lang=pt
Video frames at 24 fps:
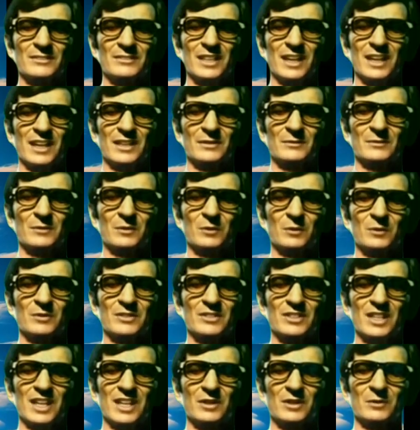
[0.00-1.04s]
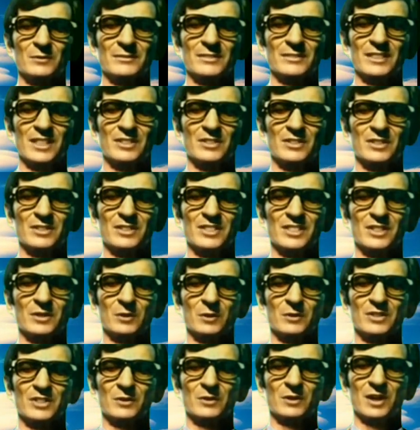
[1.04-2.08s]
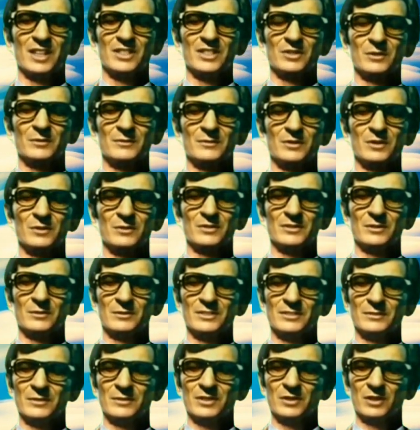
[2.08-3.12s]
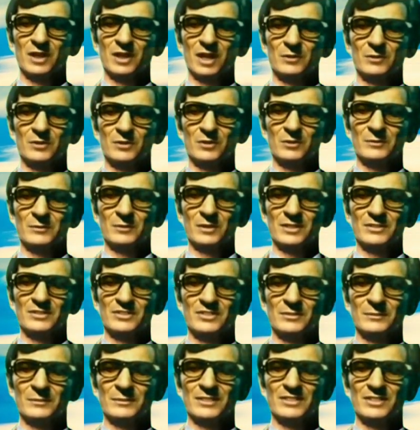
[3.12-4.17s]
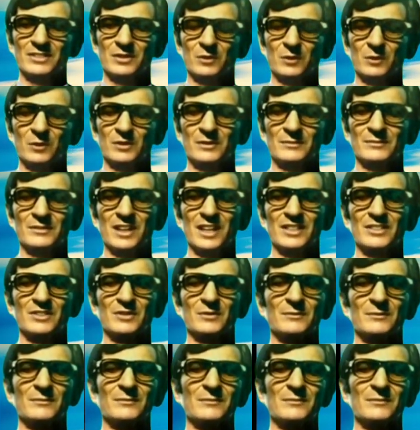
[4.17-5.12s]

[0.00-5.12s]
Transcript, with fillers: Terra, onde cada um tem a chance de continuar sua evolução espiritual e cumprir sua missão no universo.